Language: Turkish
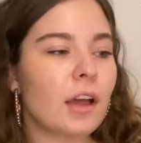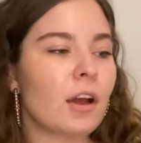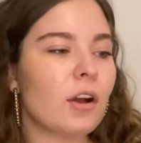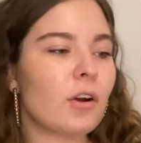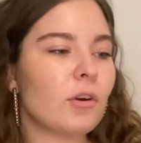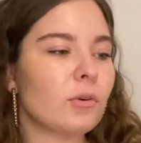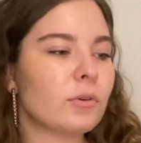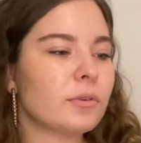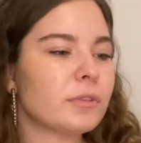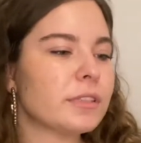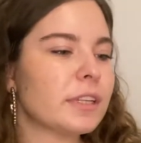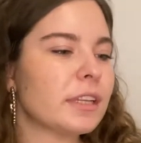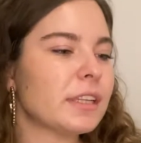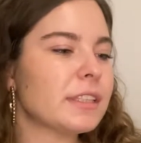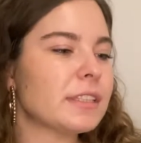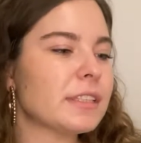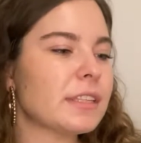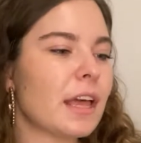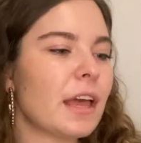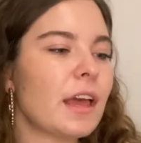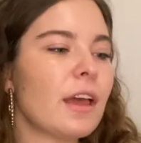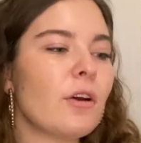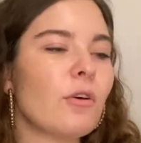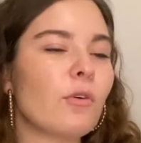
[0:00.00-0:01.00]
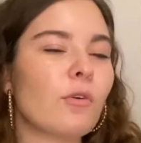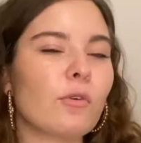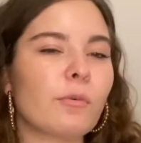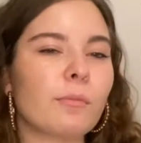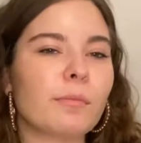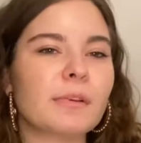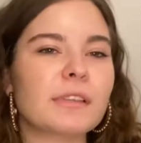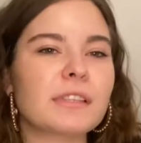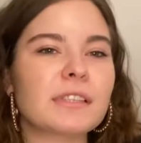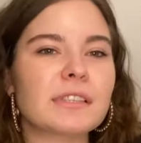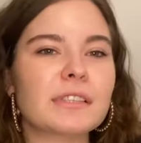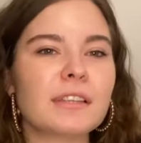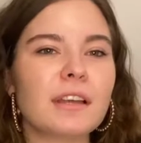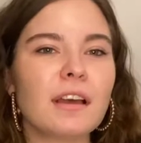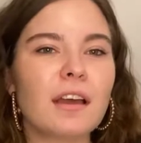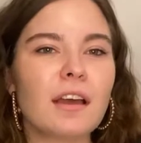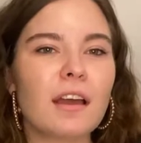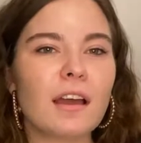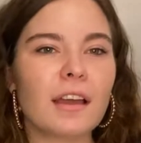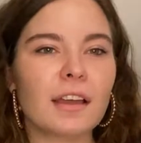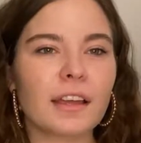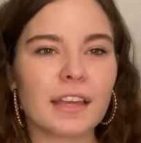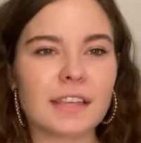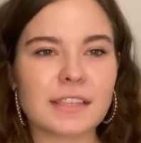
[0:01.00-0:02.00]
O yüzden size okumanızı
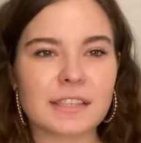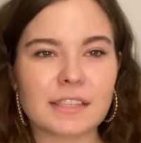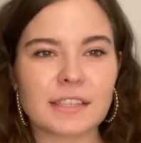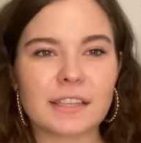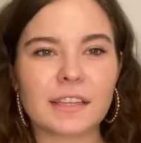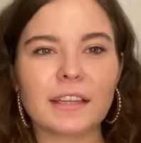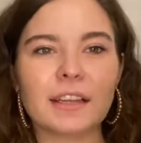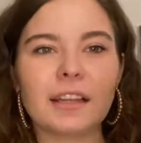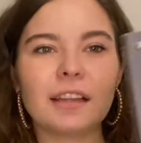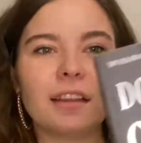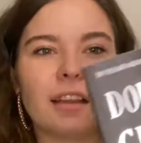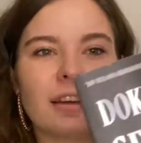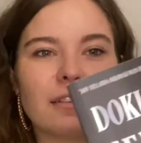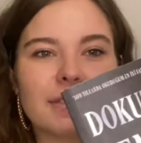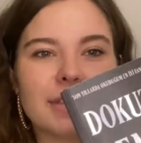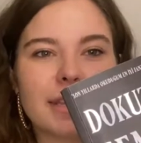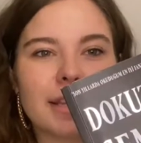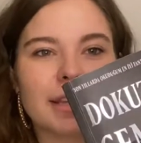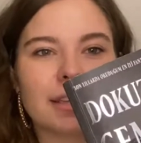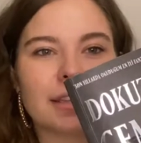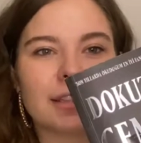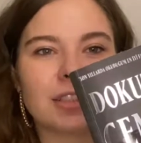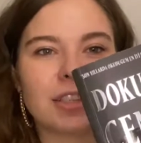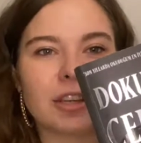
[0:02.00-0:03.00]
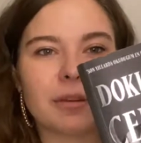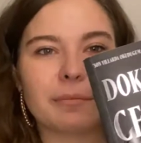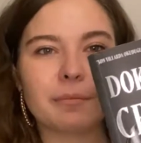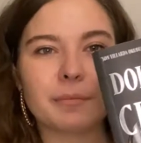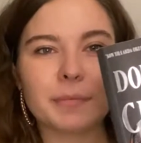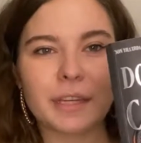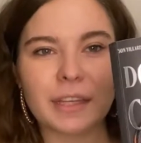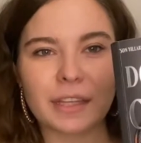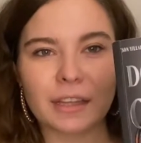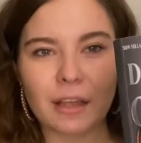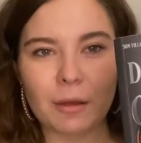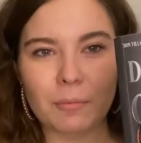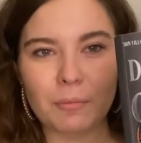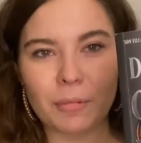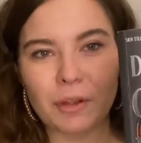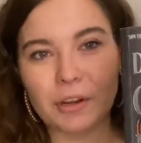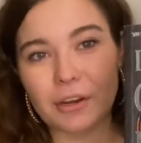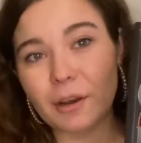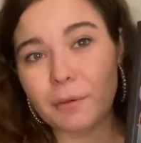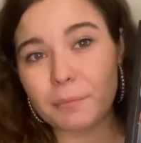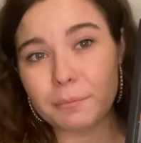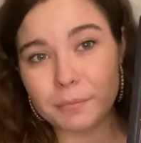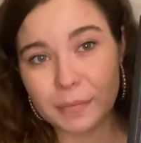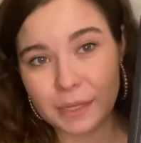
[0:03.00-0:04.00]
kesinlikle tavsiye edeceğim
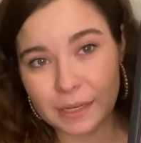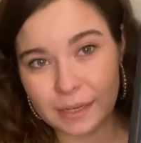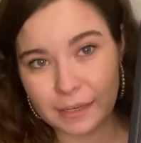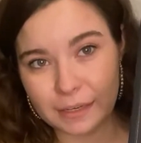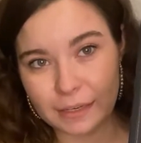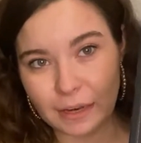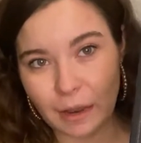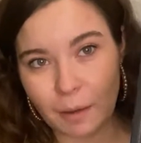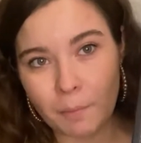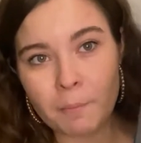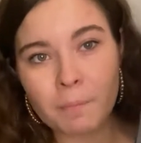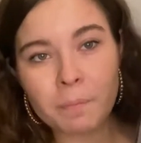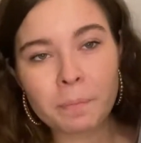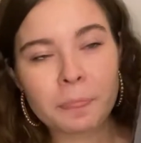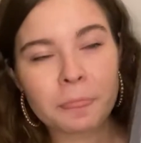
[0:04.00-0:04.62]
kitaplardan biriydi.